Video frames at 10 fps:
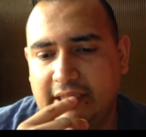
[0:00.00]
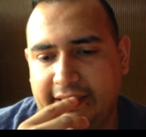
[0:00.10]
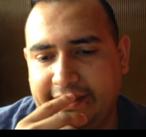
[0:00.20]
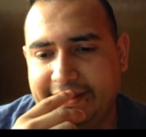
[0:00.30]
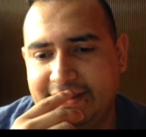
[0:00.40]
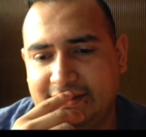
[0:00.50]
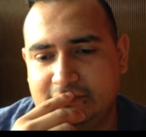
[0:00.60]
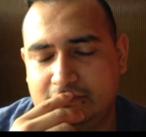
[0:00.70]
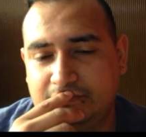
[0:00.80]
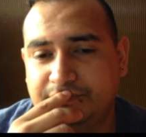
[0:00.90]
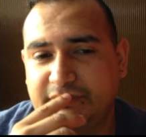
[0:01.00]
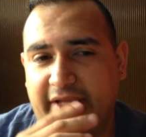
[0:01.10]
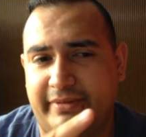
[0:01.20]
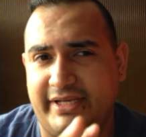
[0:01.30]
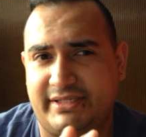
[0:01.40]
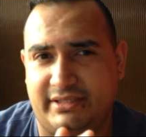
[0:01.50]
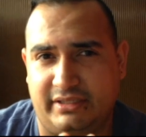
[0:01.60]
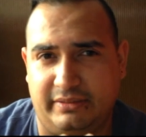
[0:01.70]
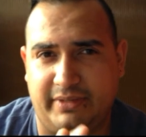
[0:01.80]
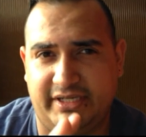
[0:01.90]
Eh, hay varias,
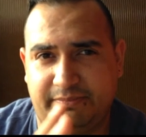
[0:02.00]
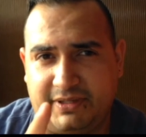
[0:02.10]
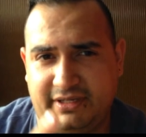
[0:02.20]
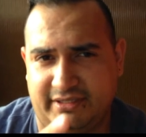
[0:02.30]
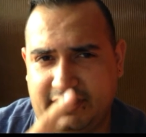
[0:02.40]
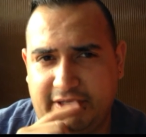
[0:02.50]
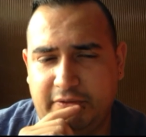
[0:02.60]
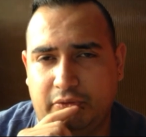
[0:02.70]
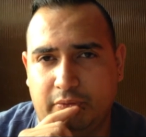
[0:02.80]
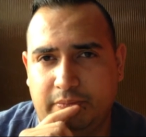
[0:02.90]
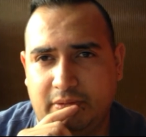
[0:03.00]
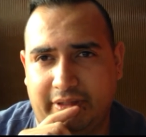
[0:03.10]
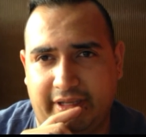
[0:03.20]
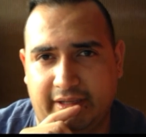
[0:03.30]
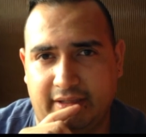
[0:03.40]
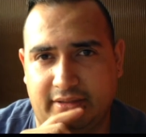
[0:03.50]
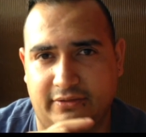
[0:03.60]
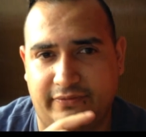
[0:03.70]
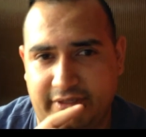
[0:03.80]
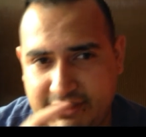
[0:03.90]
varias páginas aquí en YouTube que te
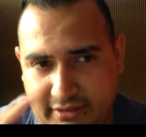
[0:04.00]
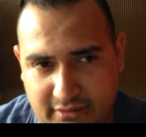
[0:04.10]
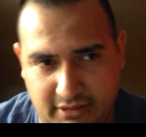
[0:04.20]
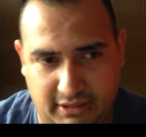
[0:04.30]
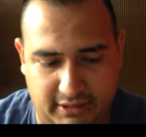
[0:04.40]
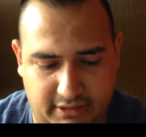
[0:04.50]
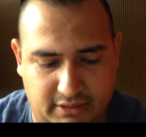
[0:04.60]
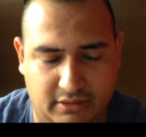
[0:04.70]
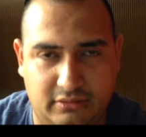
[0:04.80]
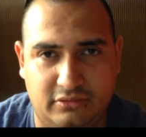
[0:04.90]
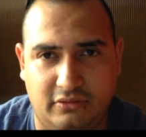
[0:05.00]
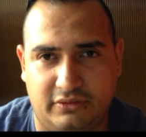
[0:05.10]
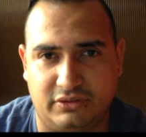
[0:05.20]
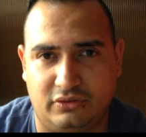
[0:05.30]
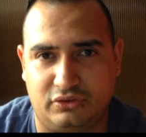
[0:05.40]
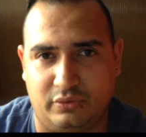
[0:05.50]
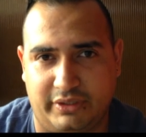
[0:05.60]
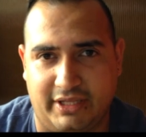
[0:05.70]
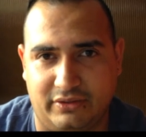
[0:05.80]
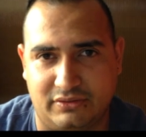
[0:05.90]
ofrecen eh, todo lo que son los
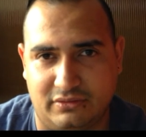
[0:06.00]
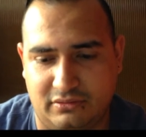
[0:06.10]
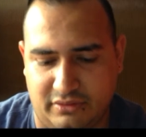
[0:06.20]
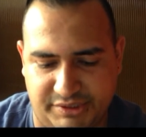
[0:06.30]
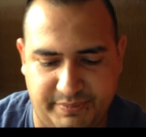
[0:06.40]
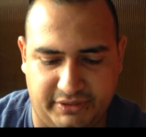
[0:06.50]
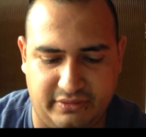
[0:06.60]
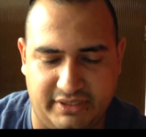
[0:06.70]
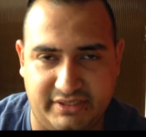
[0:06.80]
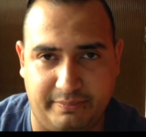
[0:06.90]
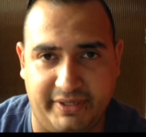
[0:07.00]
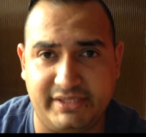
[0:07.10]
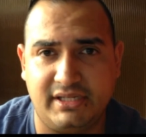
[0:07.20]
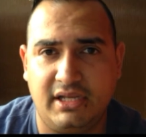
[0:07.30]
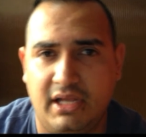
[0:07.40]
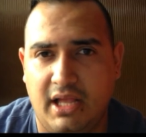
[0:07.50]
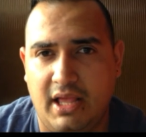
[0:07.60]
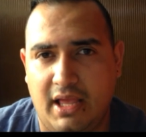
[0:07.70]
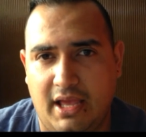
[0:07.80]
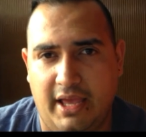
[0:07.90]
cuidados, ¿no? Con respecto a este pez.
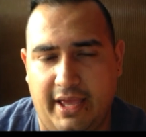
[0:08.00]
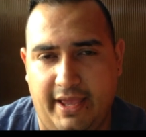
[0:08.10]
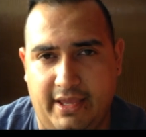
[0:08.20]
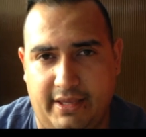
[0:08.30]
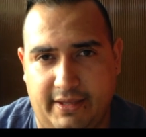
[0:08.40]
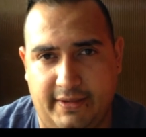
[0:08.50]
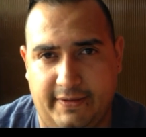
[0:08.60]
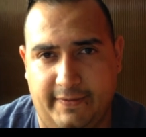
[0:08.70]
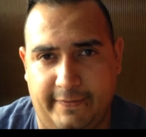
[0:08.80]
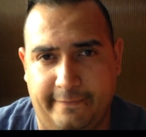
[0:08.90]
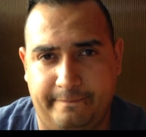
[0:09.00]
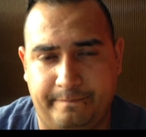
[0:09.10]
Eh,